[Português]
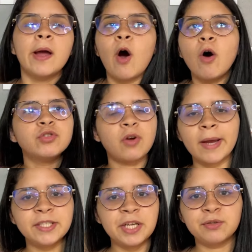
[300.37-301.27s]
ou de
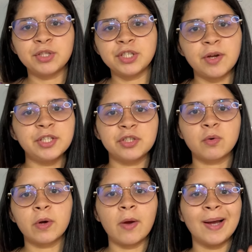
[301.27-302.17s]
qualquer jeito, gente, eu
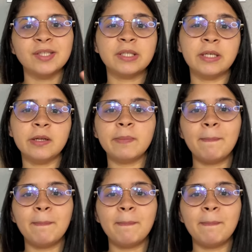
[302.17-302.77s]
indico que eu acho que